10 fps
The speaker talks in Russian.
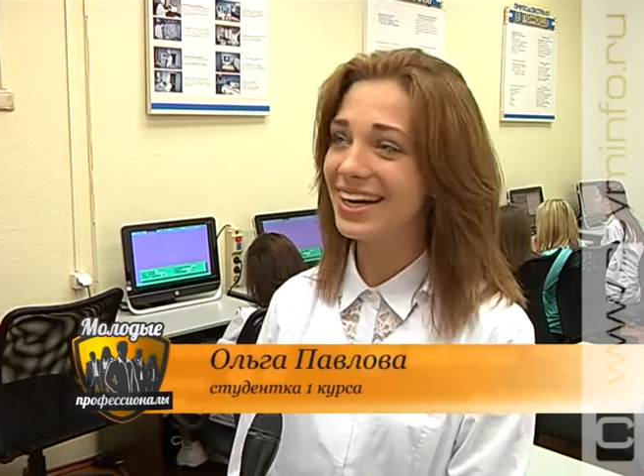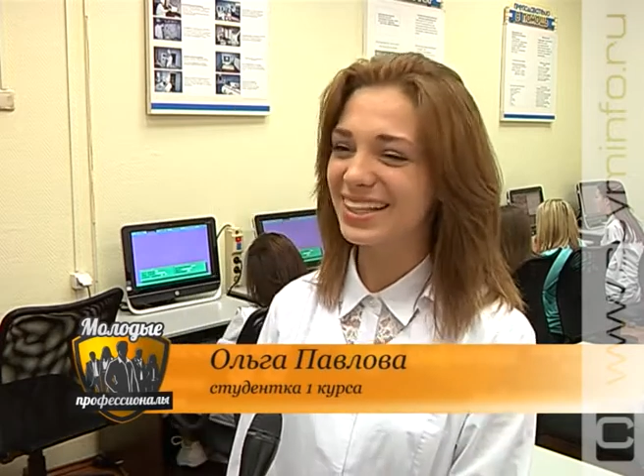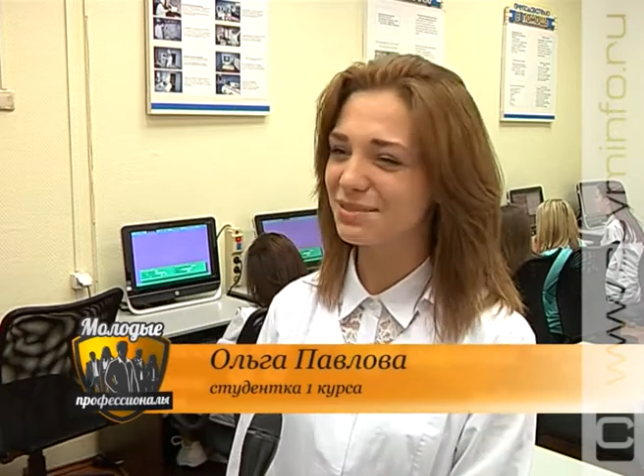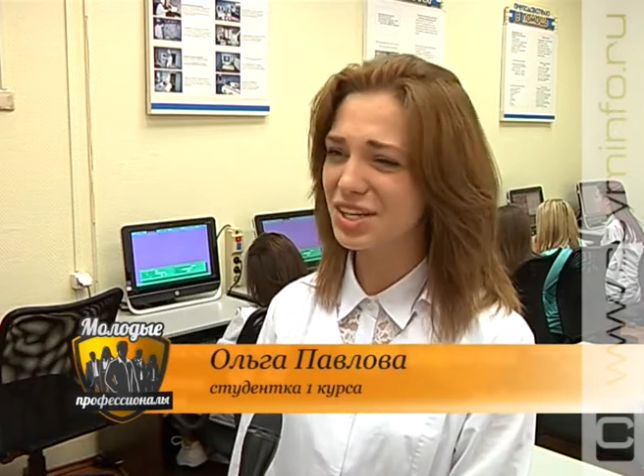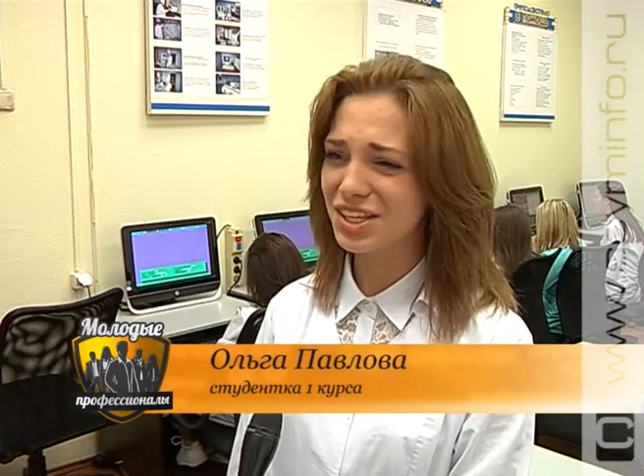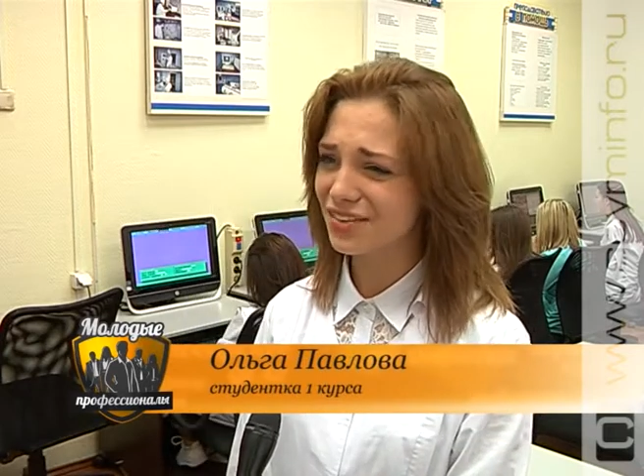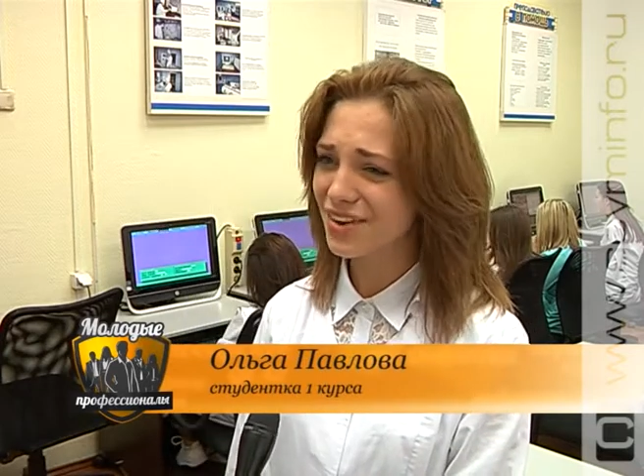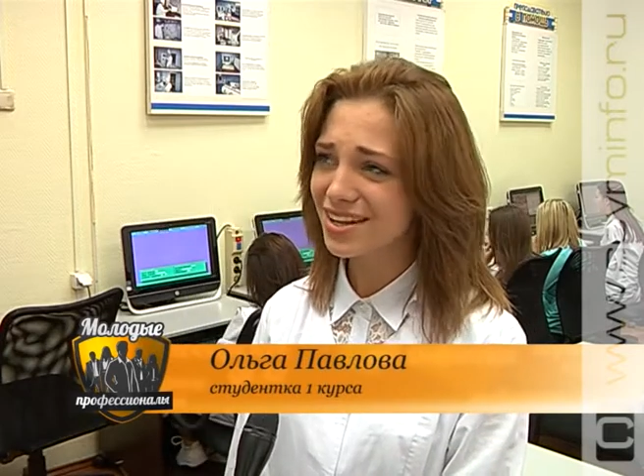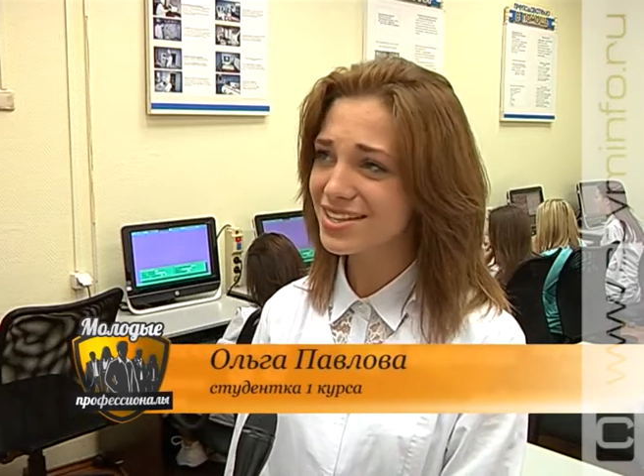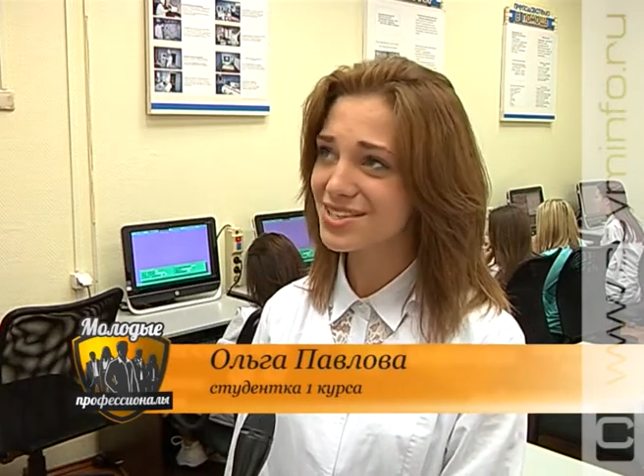она мне не
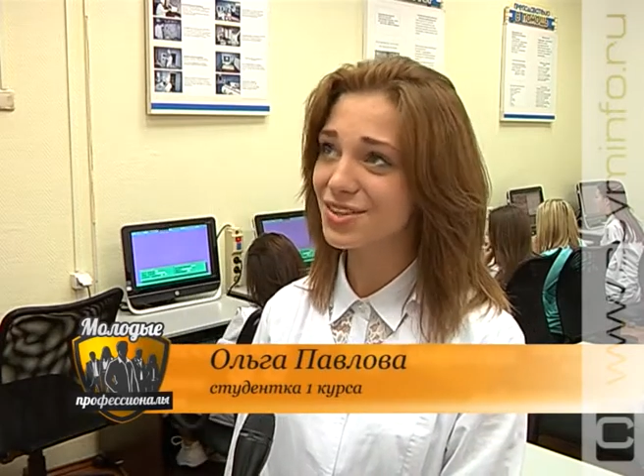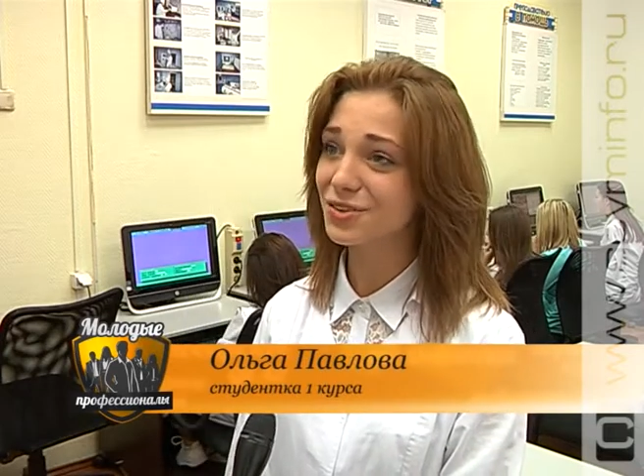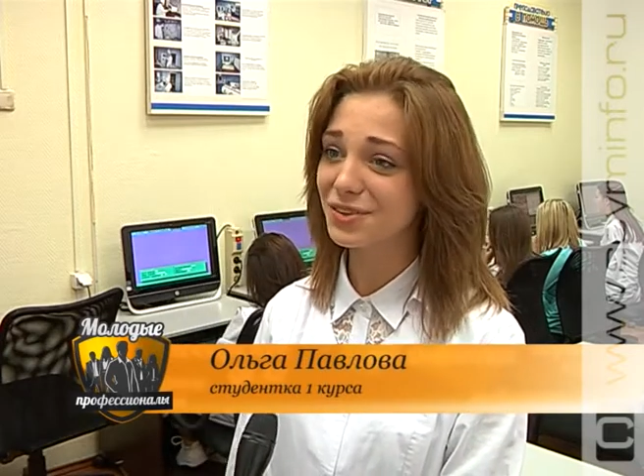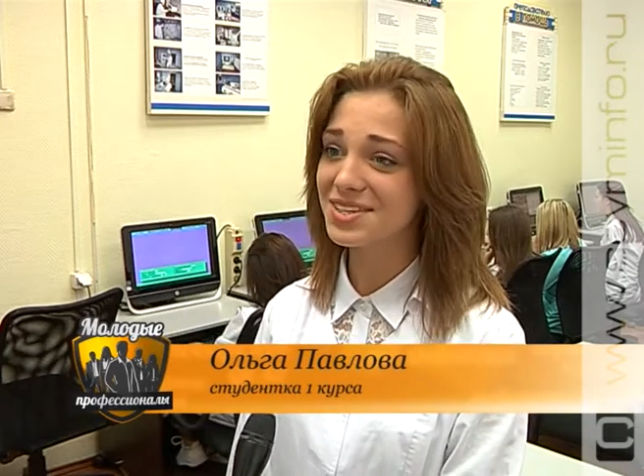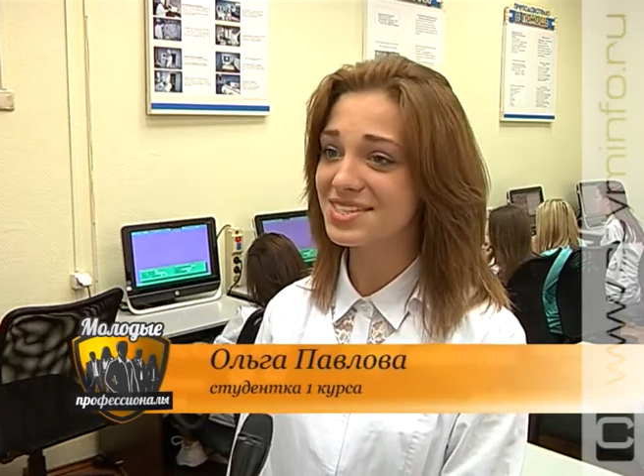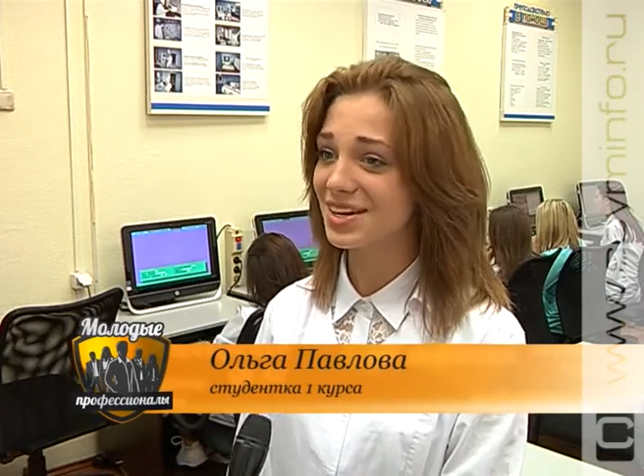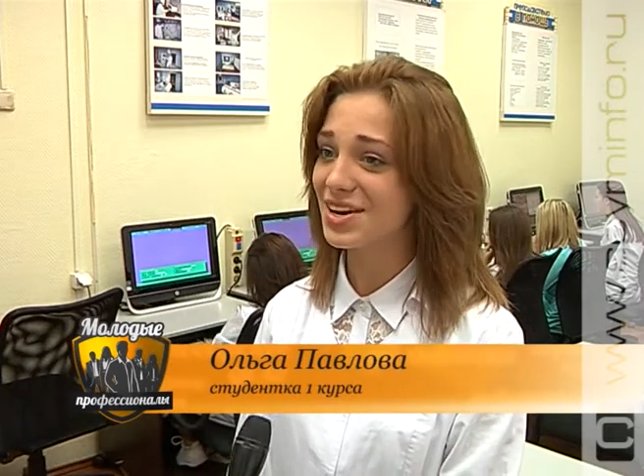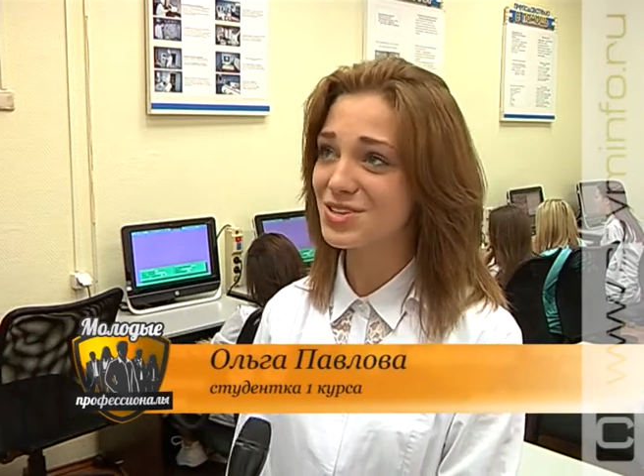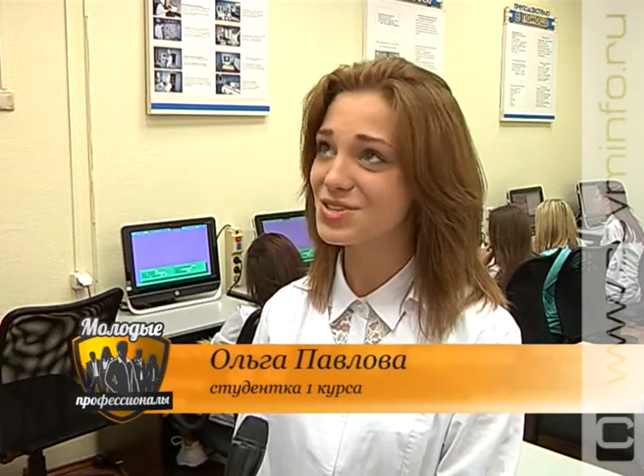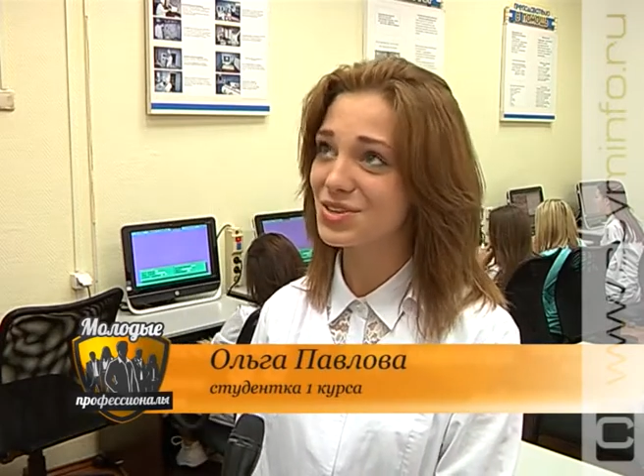давалась, но
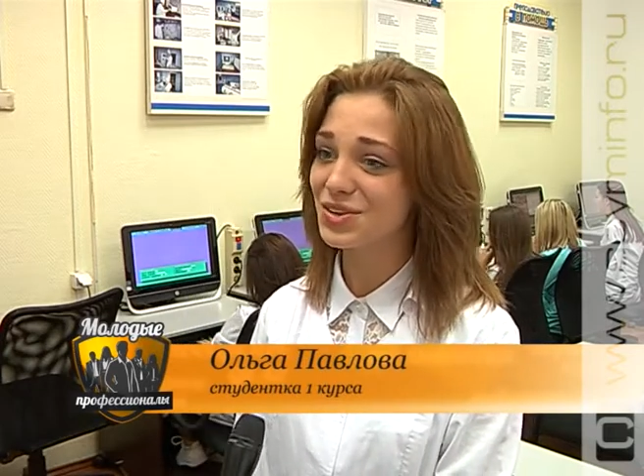стараюсь